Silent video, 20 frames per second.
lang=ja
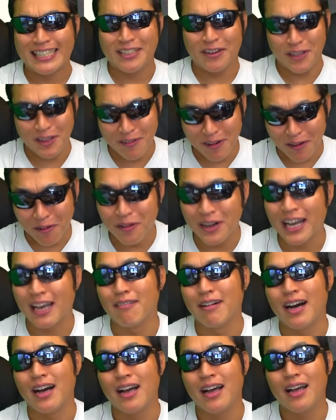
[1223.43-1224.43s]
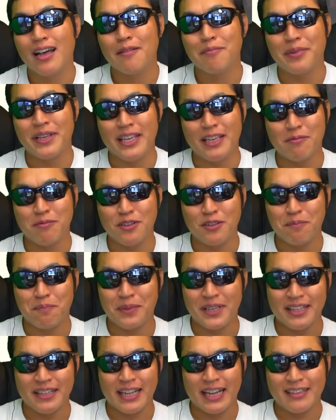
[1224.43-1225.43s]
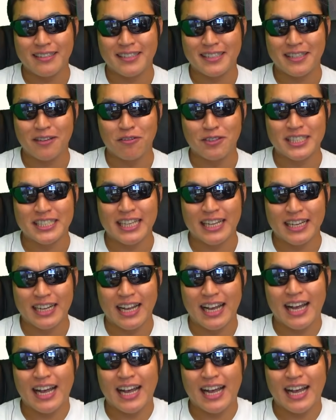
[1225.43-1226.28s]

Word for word: それでは今回は、PVP 大好きおじさんが